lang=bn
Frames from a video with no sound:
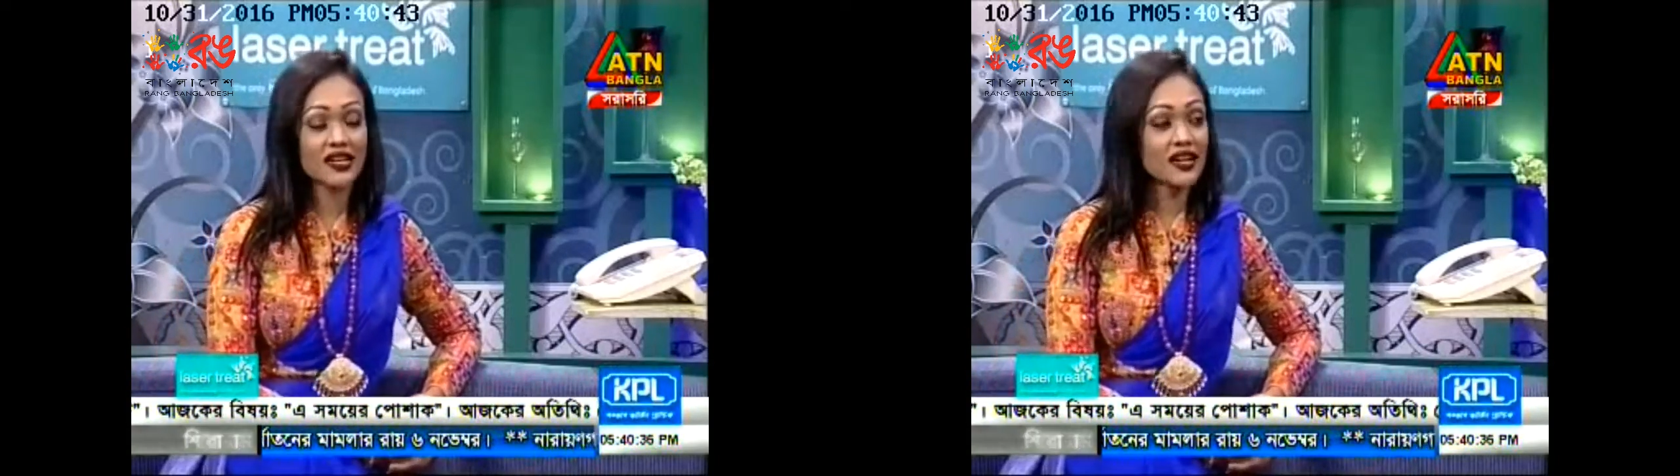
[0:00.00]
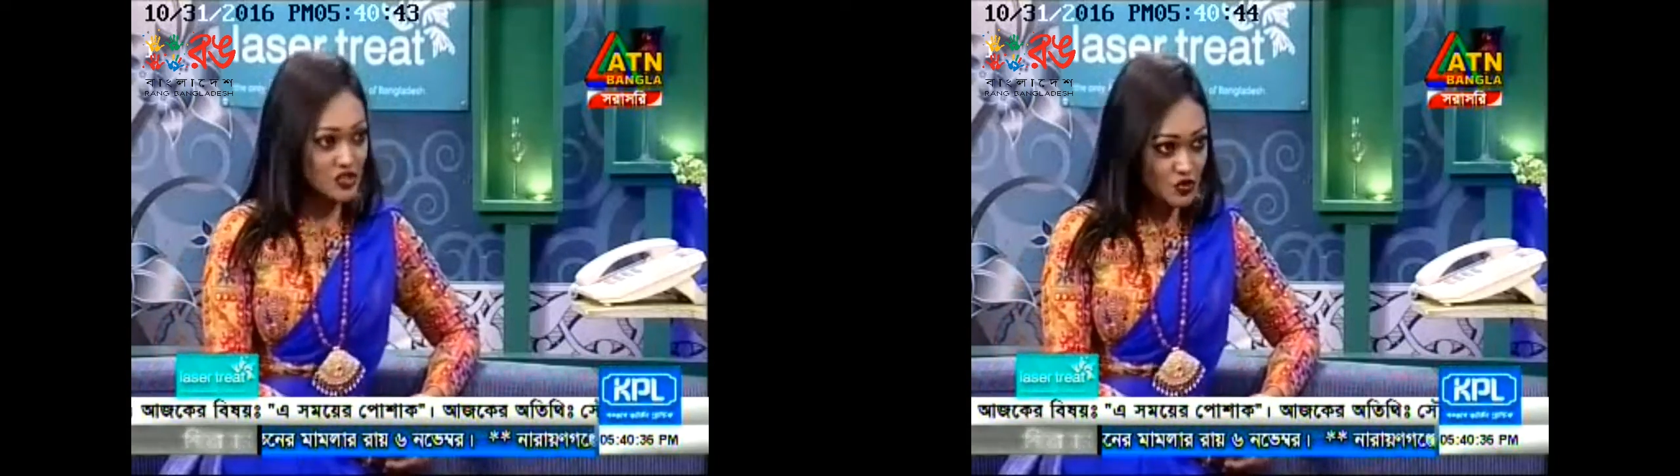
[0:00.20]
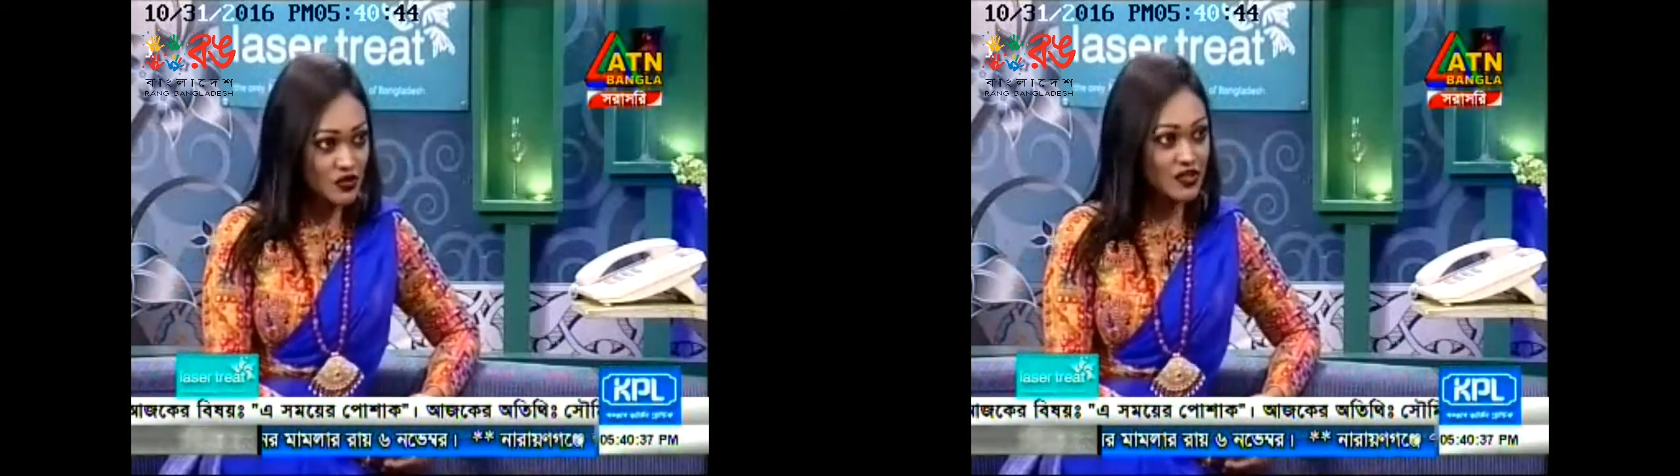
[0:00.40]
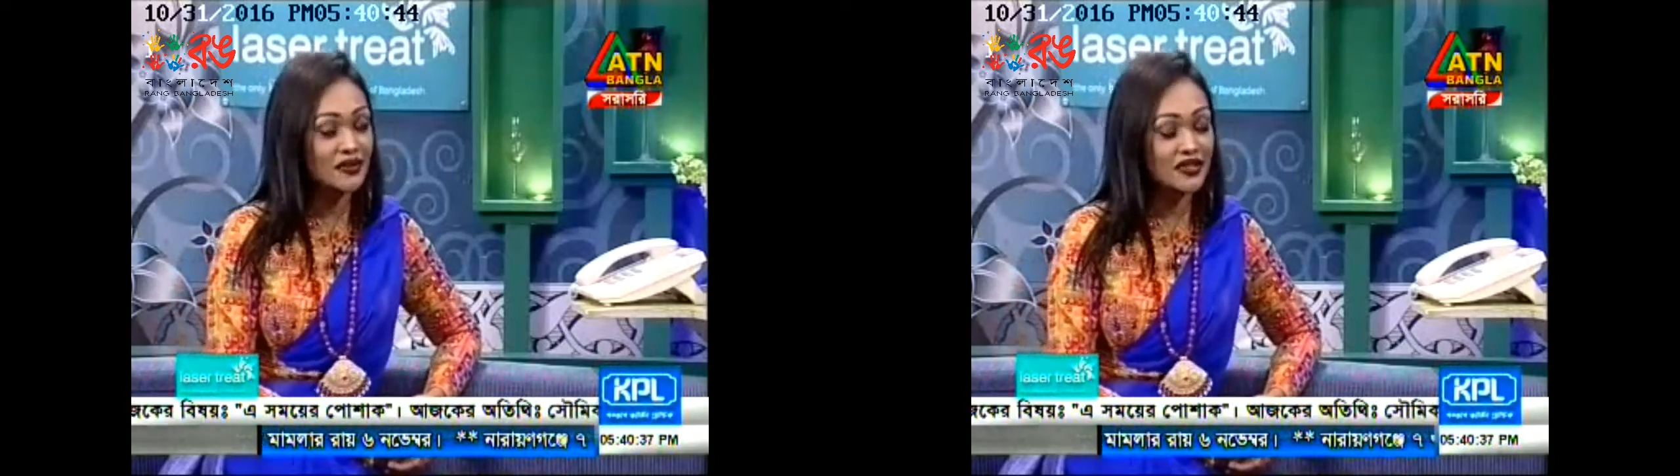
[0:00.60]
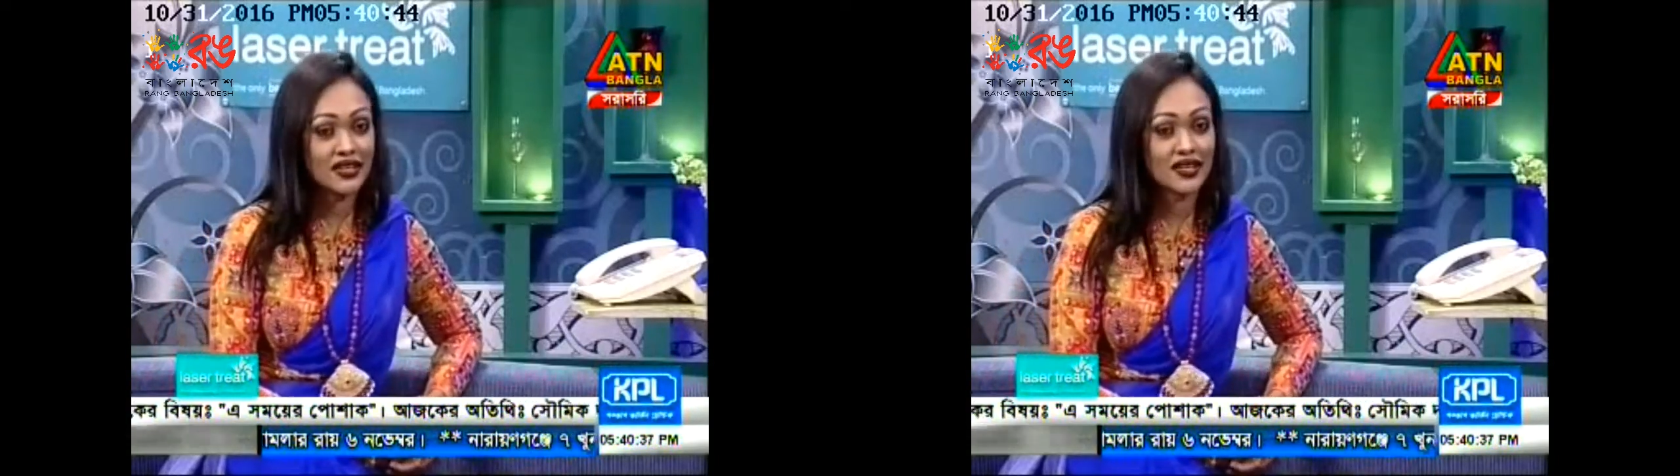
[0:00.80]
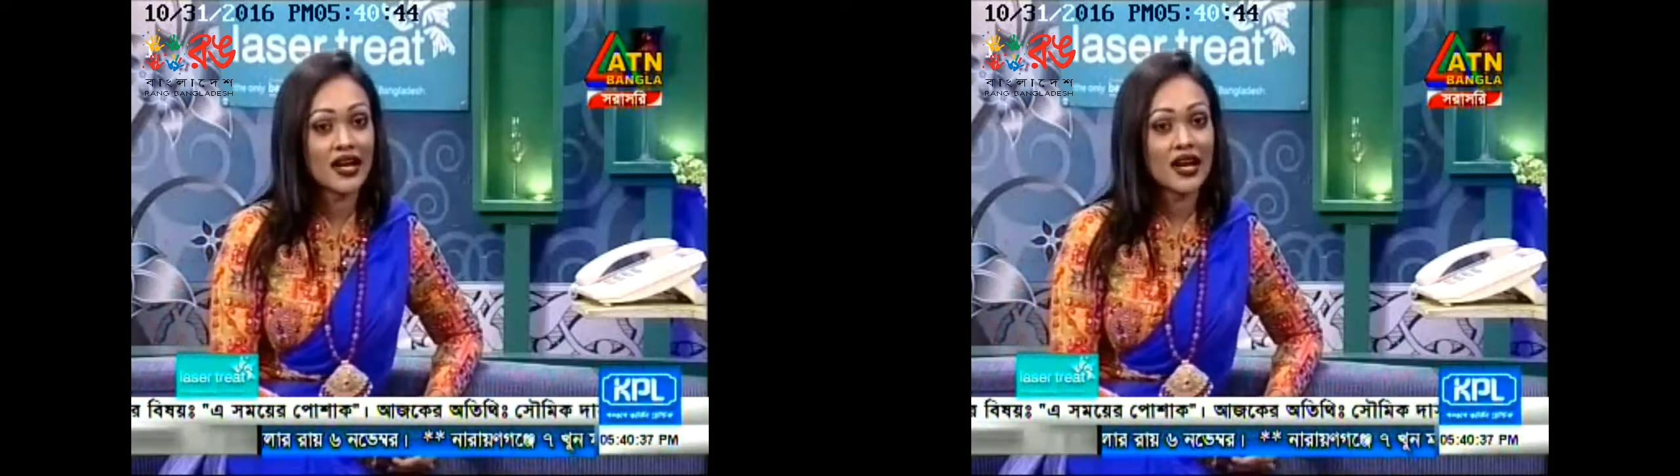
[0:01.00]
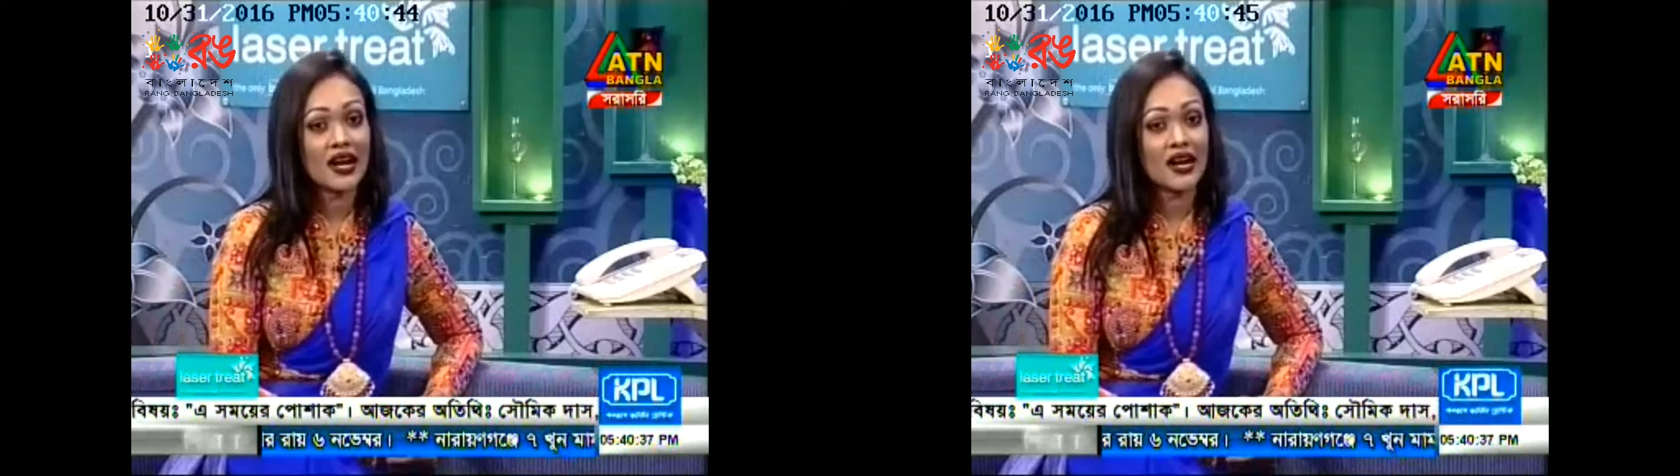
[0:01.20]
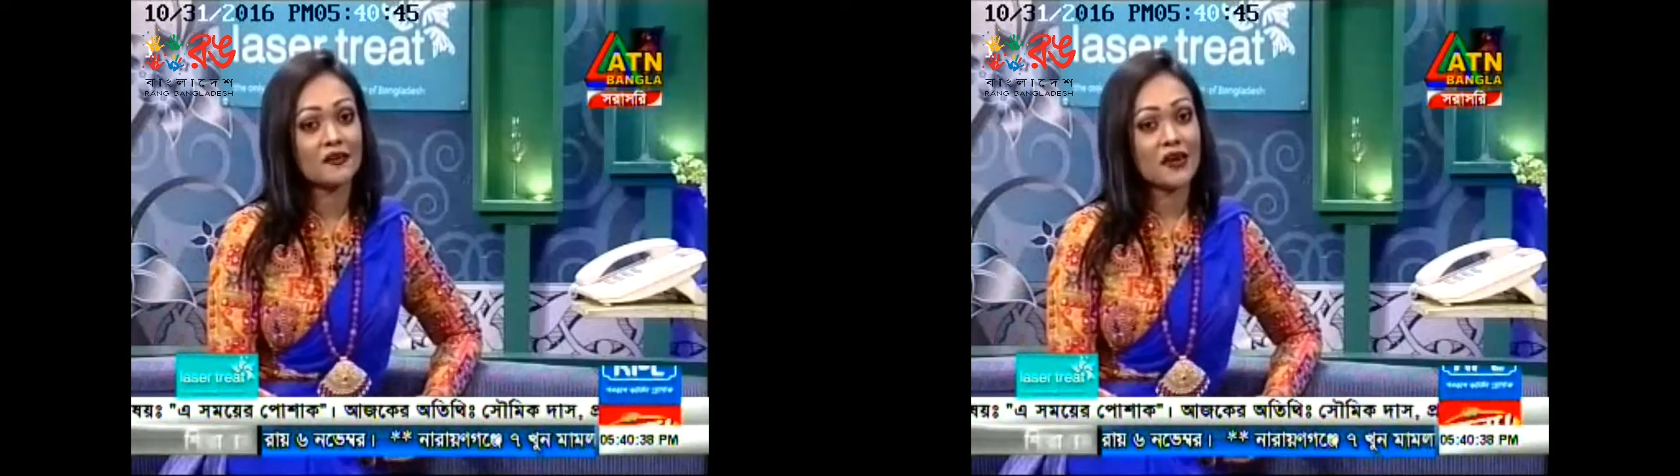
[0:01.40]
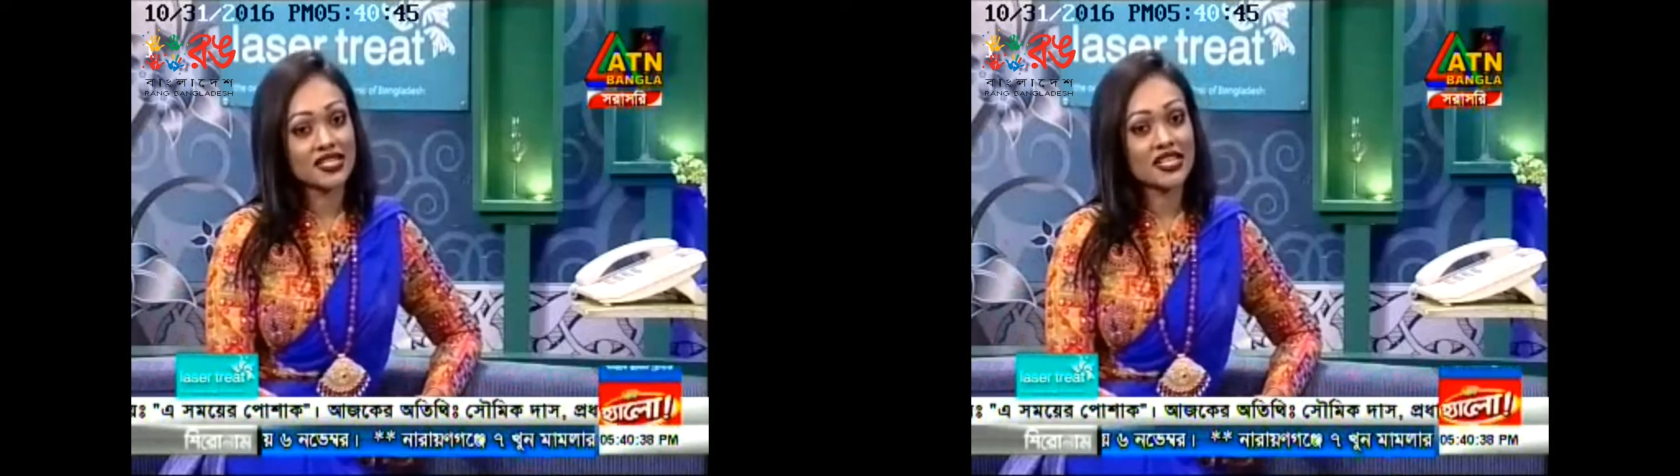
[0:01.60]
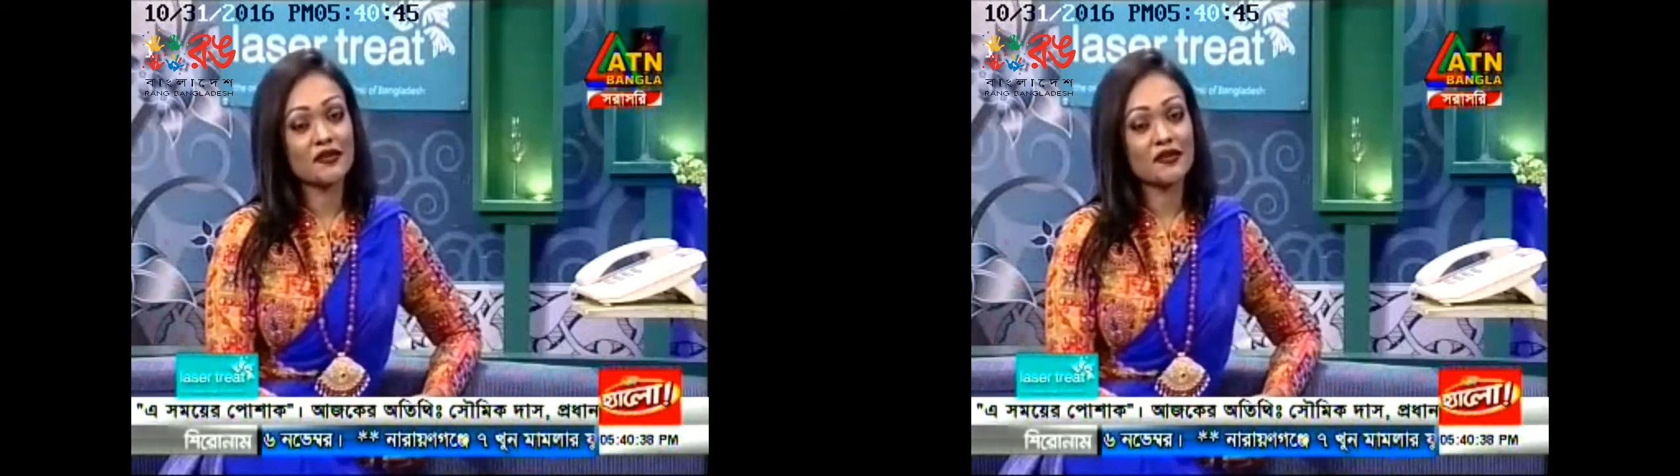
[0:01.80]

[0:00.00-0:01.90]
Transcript: মডেলরা আসছে কাজ করতে আমাদের